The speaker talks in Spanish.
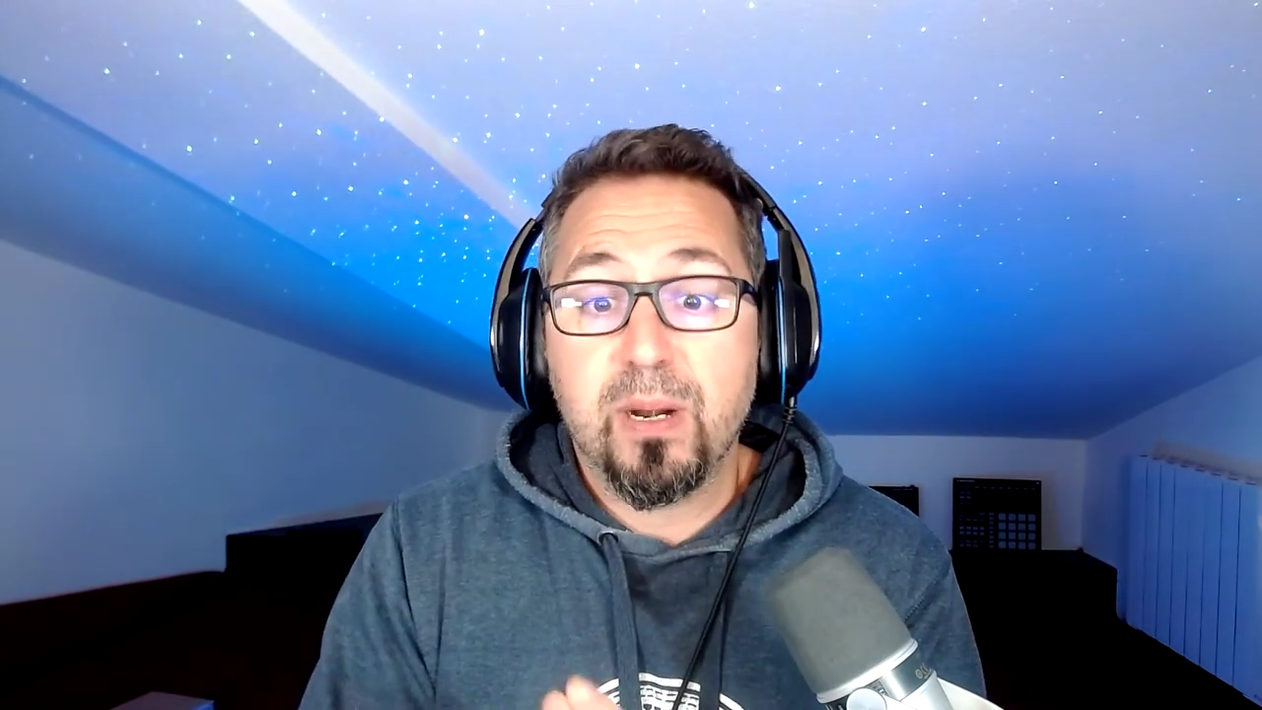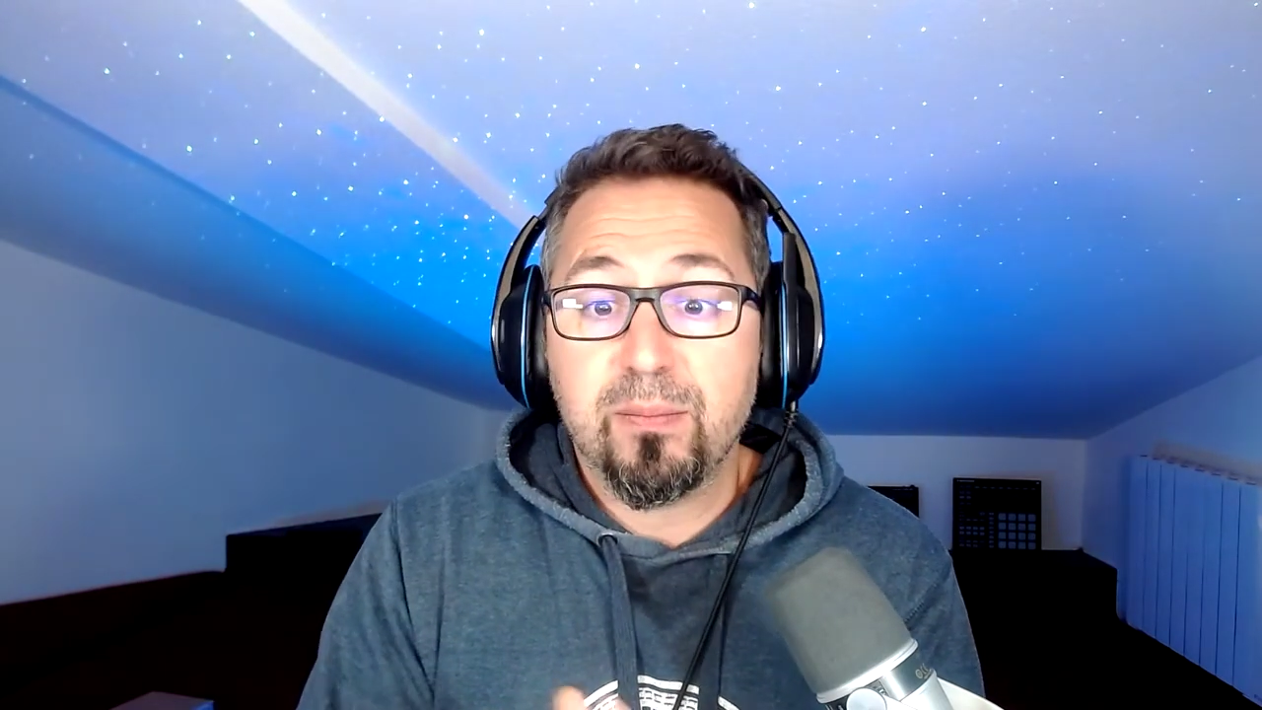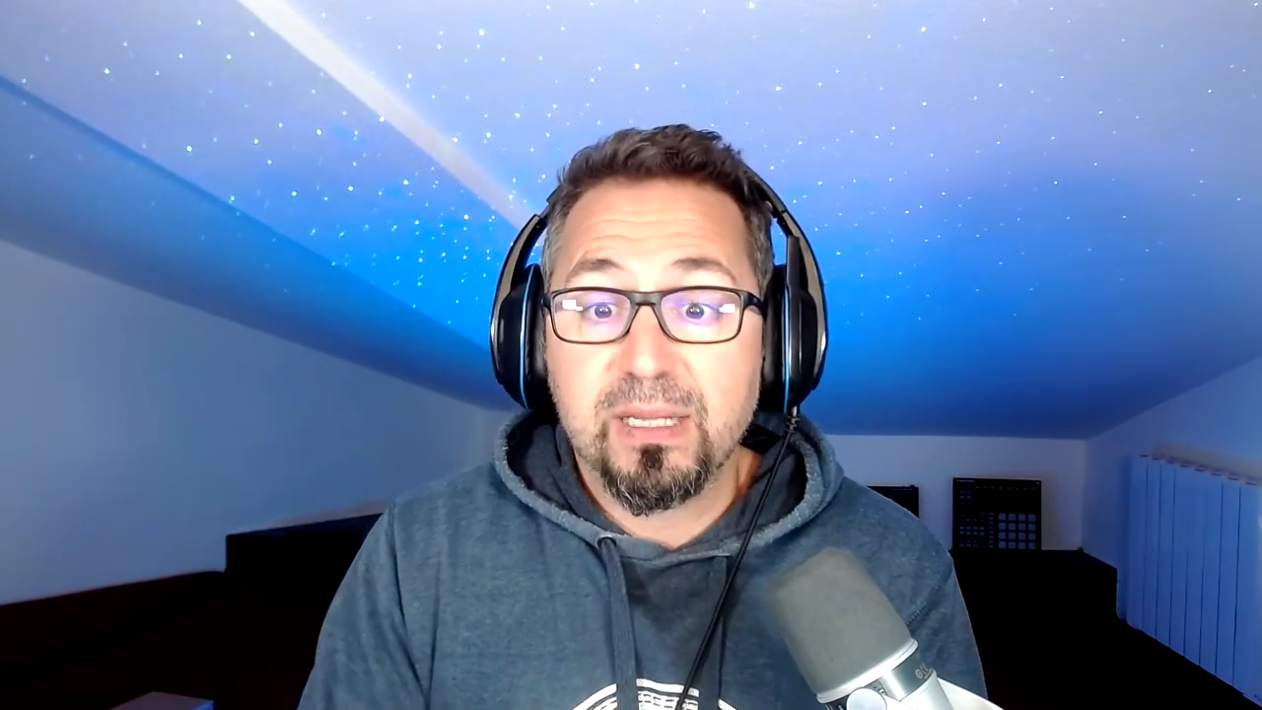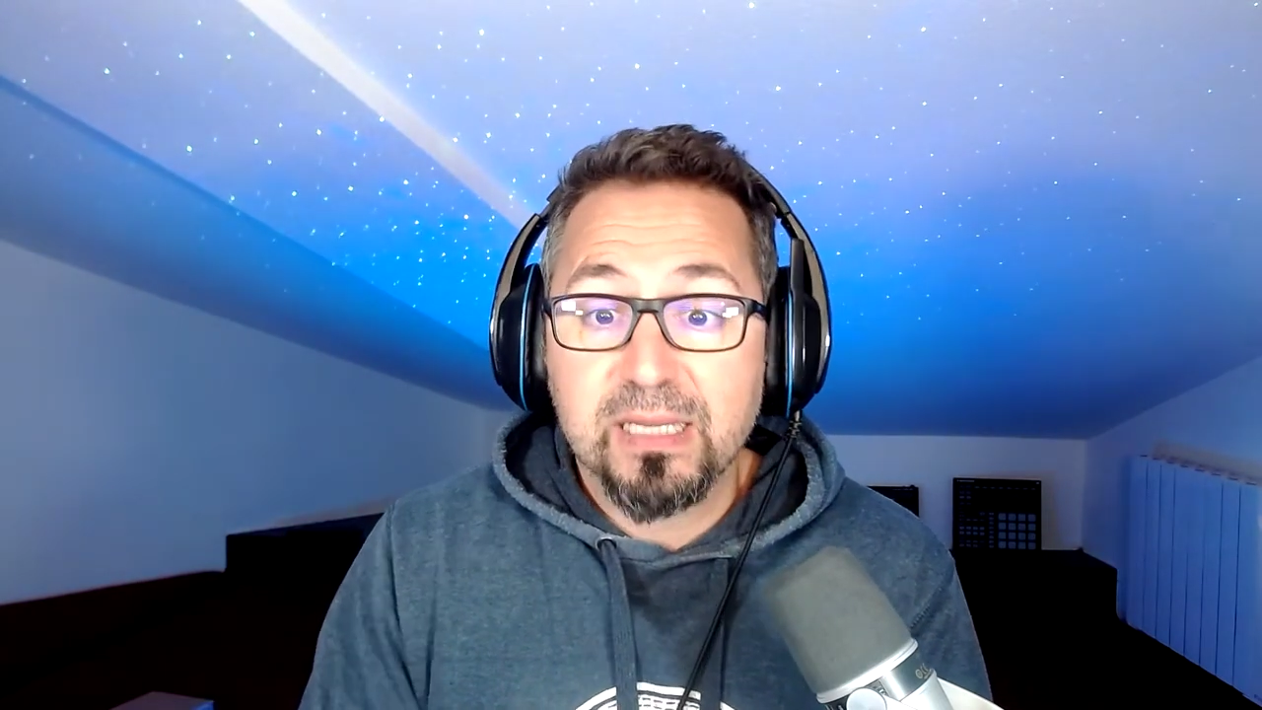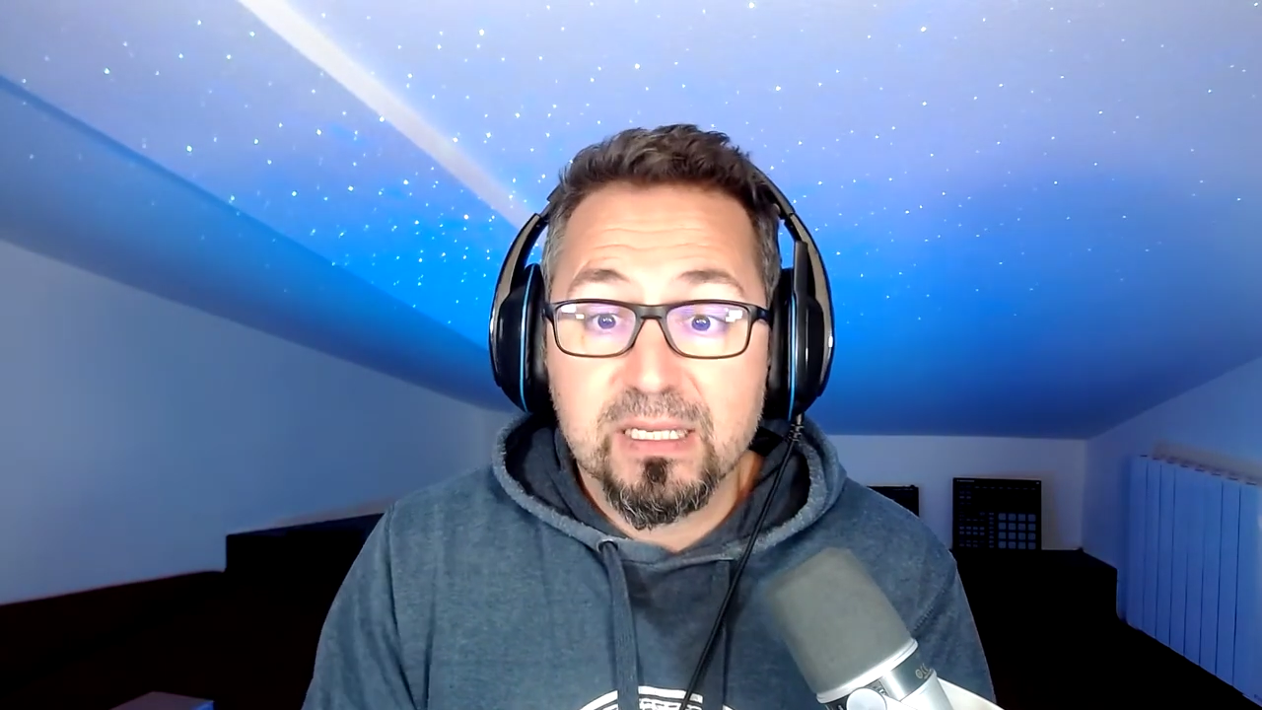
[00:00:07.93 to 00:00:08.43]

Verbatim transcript: permite